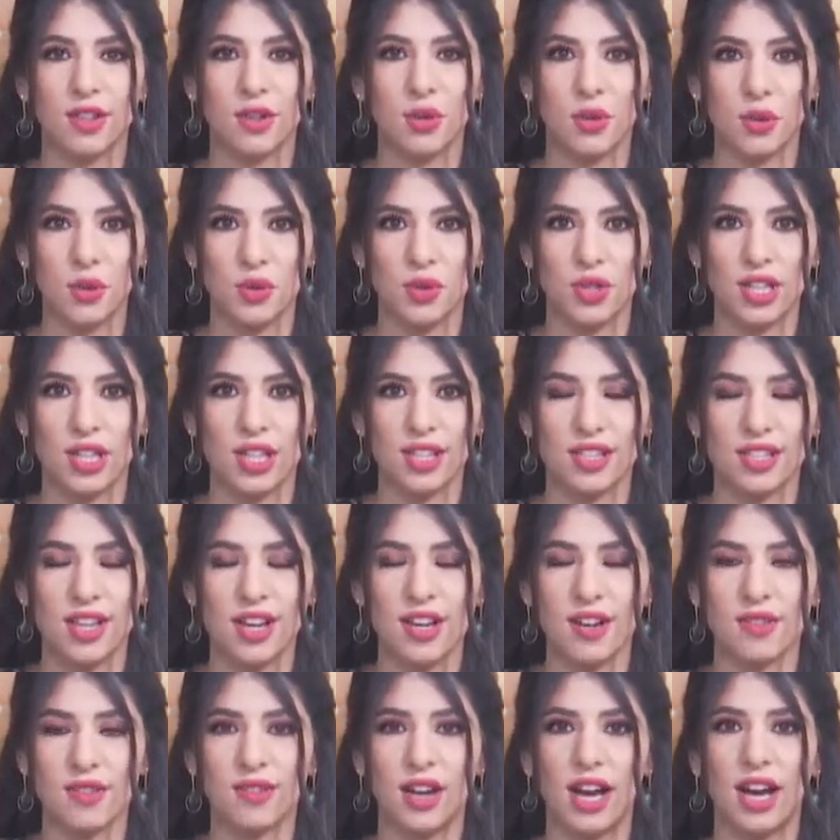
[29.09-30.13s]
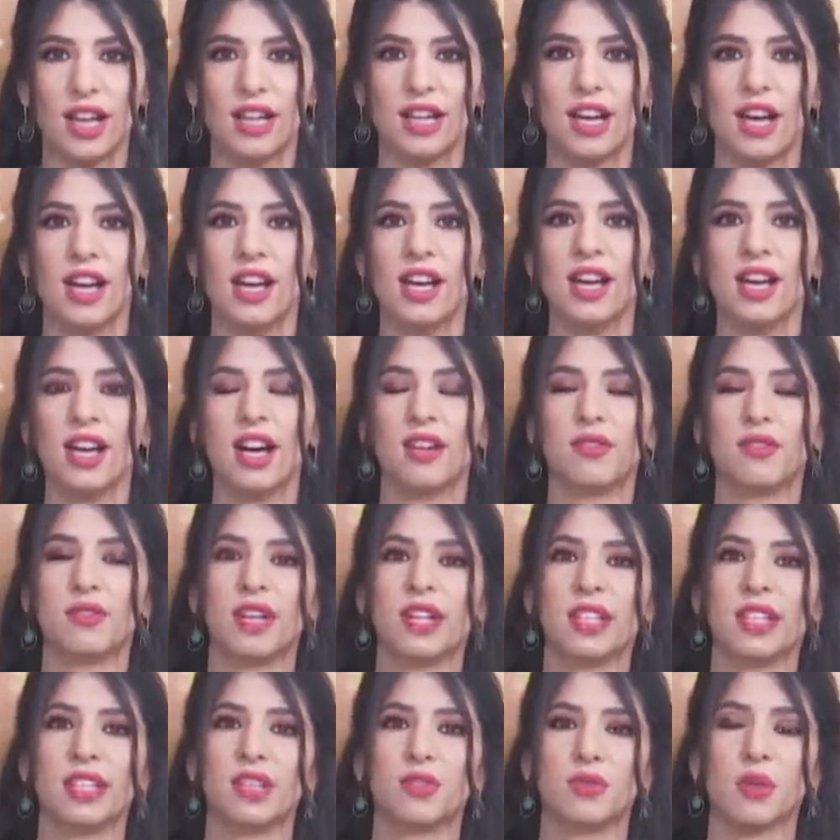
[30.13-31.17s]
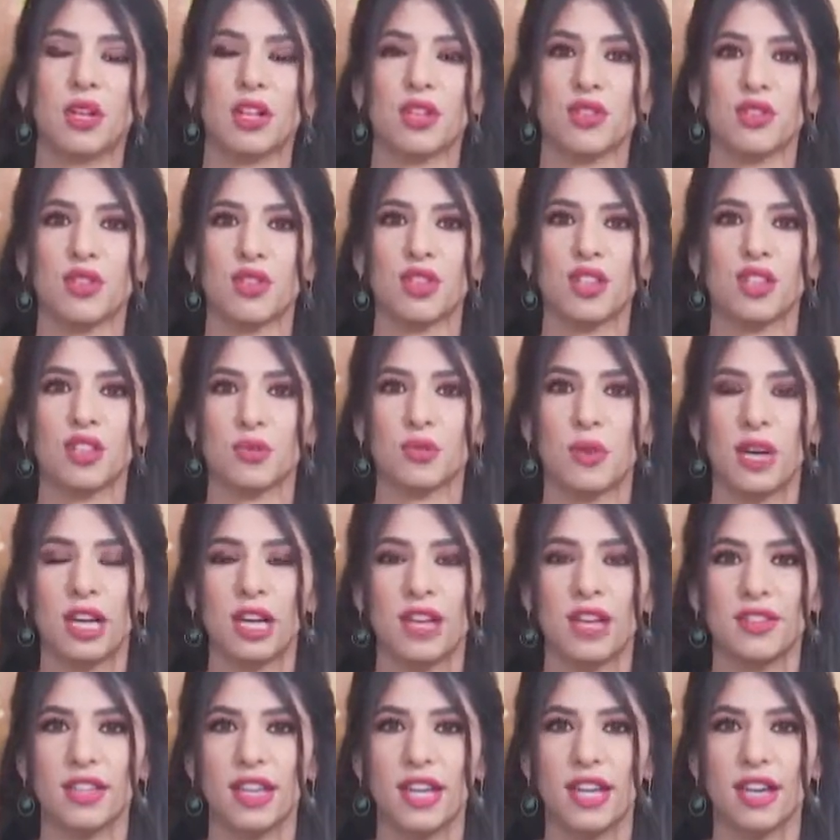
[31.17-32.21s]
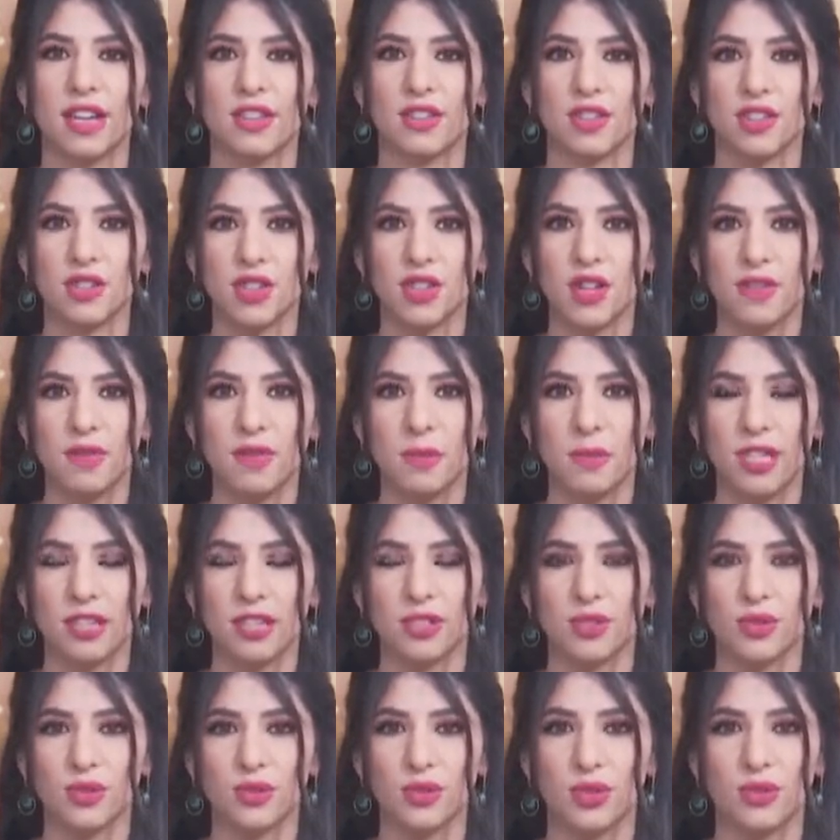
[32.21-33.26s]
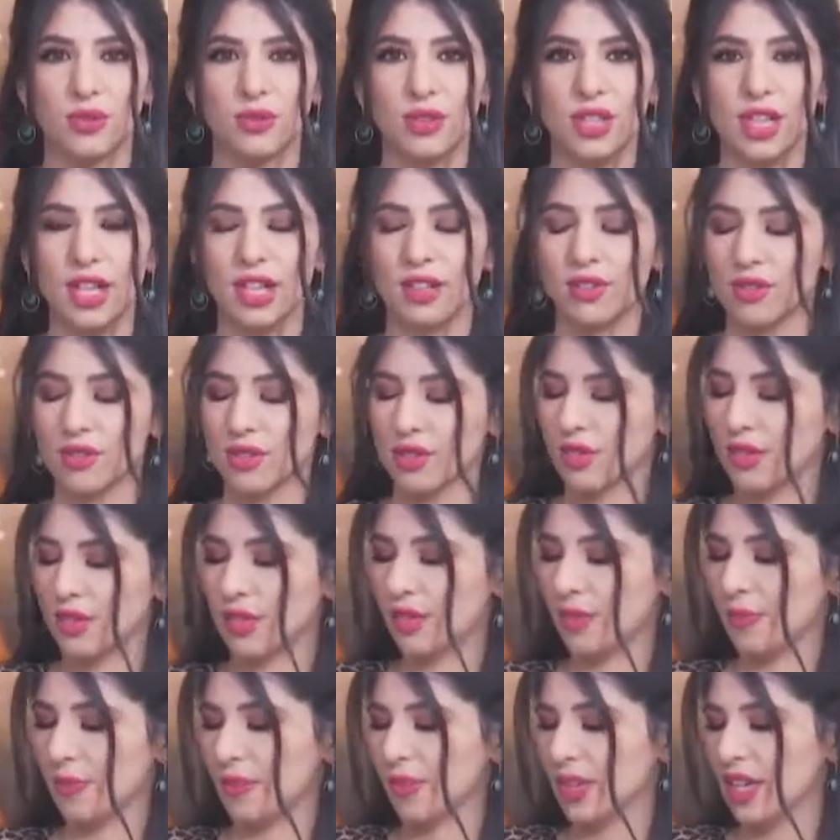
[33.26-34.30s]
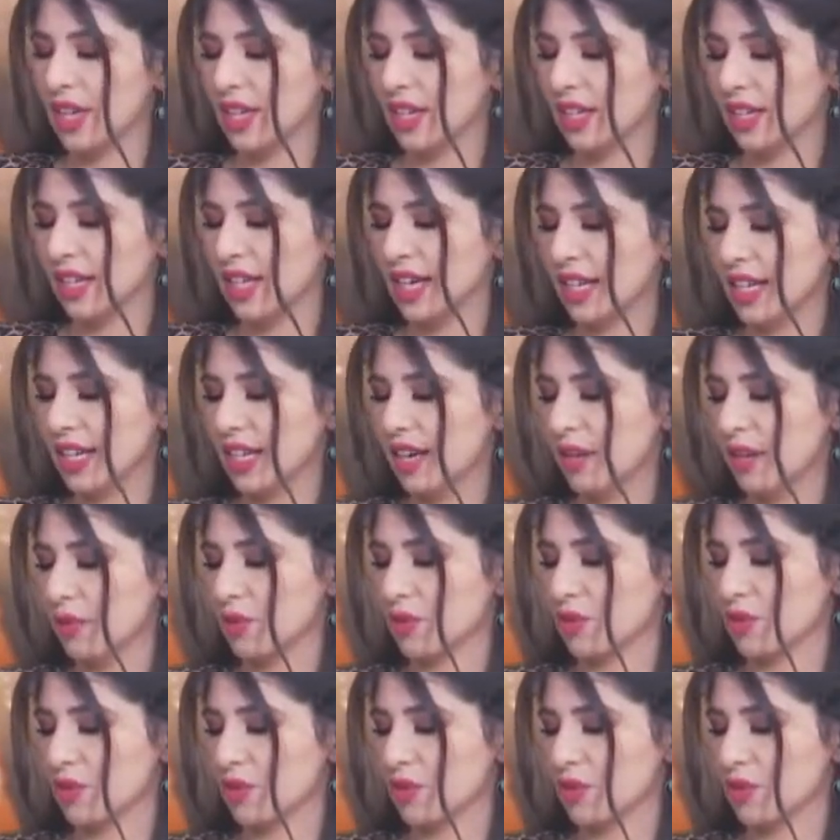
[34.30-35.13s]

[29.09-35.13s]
كورونا نتعرف نتعرف على الفعاليات والنشاطات وعلى هذه الكشافة مع ضيوفنا في الاستوديو يحيى أبو